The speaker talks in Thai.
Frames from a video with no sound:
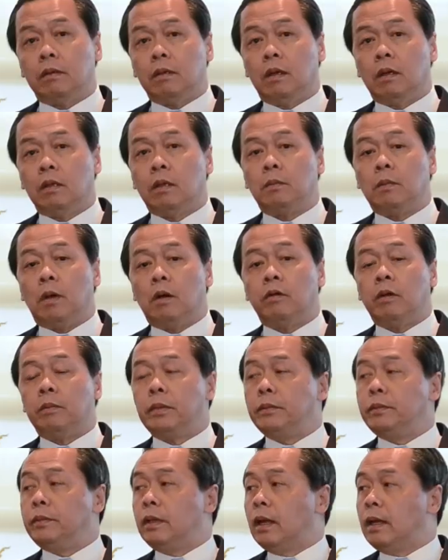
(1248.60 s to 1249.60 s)
ก็ต้องบอกว่า
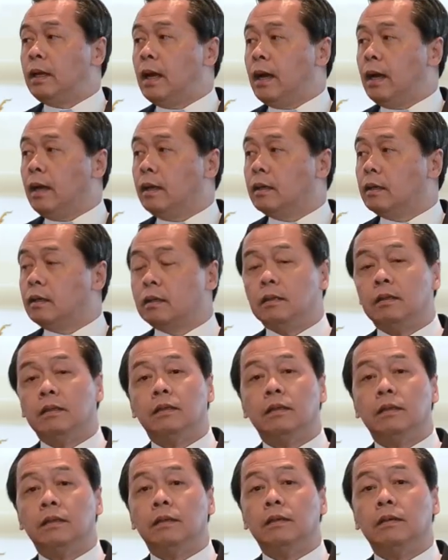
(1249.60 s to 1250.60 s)
ไม่มีรายได้
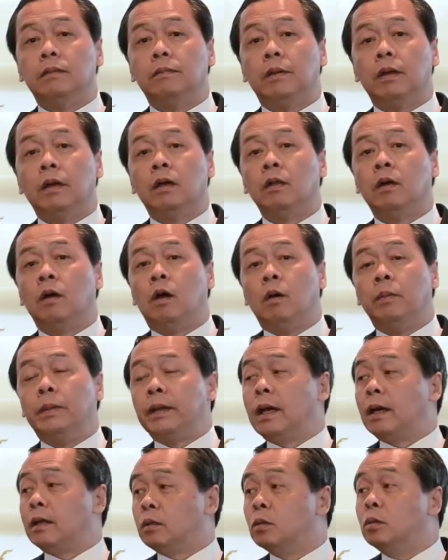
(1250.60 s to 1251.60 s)
มันก็ต้องออก
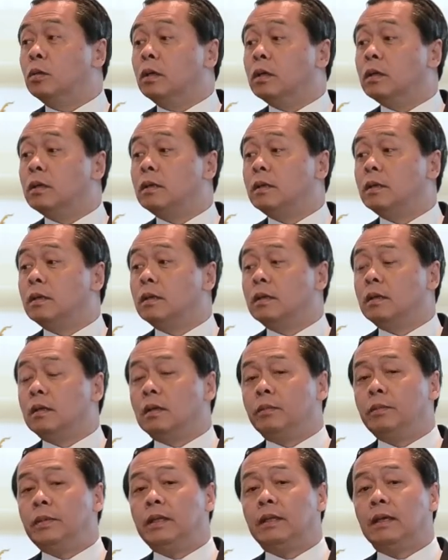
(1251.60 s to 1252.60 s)
เป็นขาดทุน
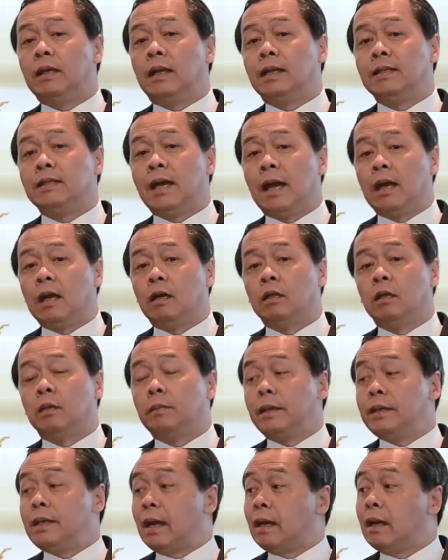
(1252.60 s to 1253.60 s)
มีแต่รายจ่ายก็ต้อง
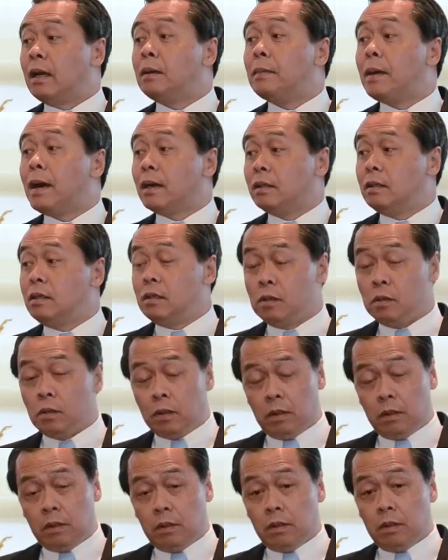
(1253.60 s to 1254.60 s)
ประหยัดให้มากที่สุด
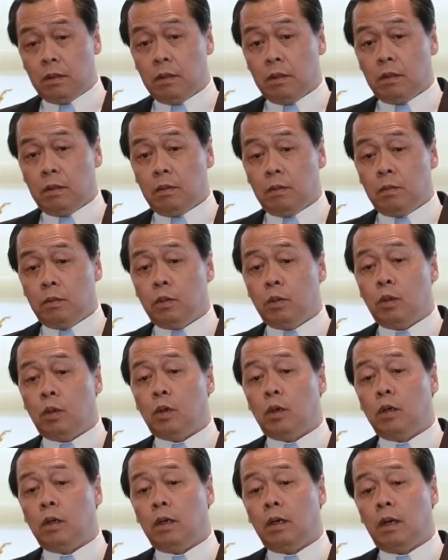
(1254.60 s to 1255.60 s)
ผู้
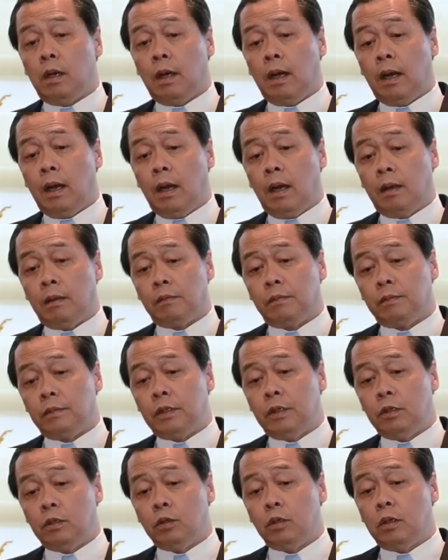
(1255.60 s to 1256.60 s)
คนถ้า
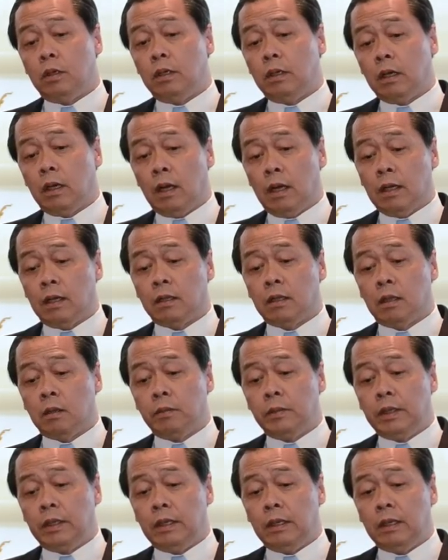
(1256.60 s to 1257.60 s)
ถึงจุดหนึ่งก็อาจจะต้อง
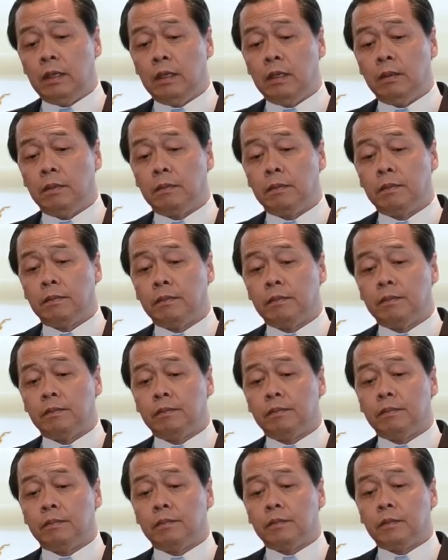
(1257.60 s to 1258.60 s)
มี
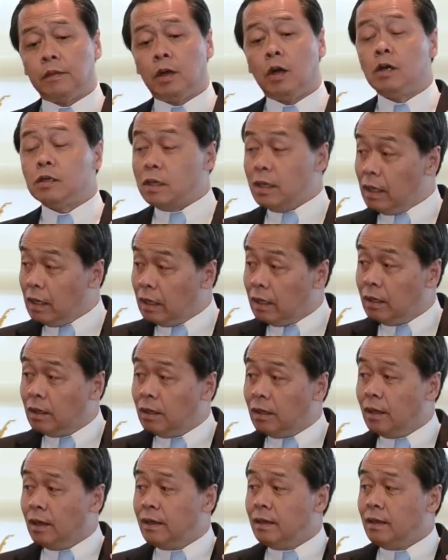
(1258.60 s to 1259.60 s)
ข้อเสนอ
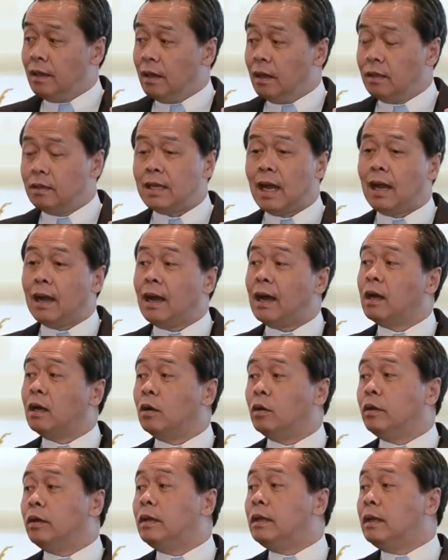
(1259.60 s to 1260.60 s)
จากกัน
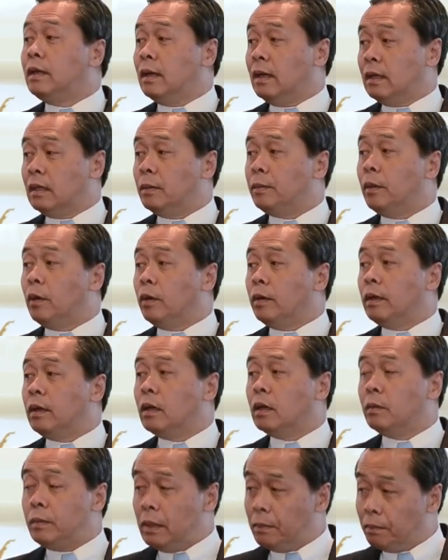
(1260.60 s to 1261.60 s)
โดยดีอะไรทำนอง
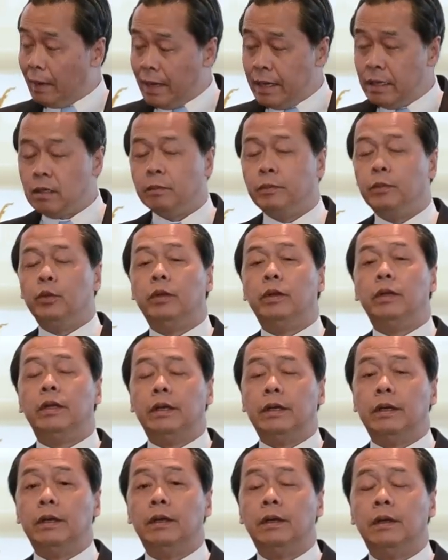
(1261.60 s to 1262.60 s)
นี้ก็มีไปจำนวนห
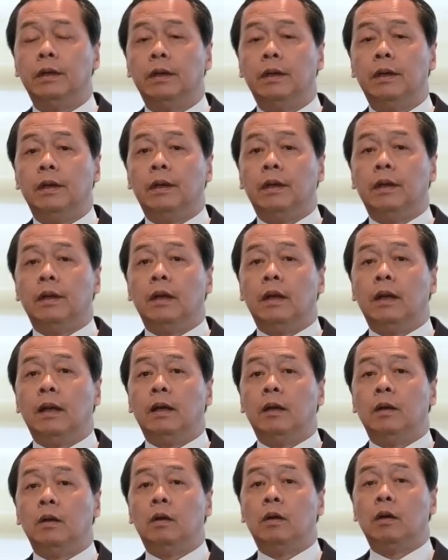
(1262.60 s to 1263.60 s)
นึ่ง
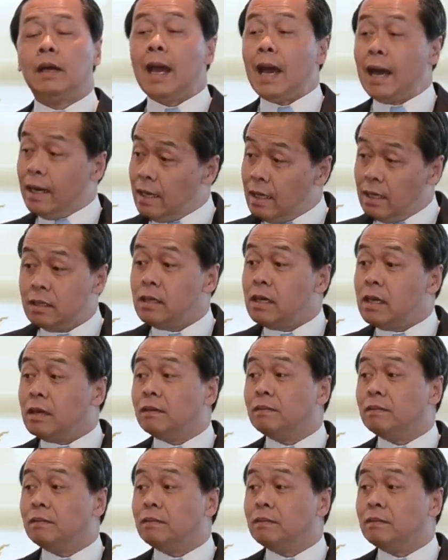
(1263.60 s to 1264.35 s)
แล้วก็แก้หนี้สิน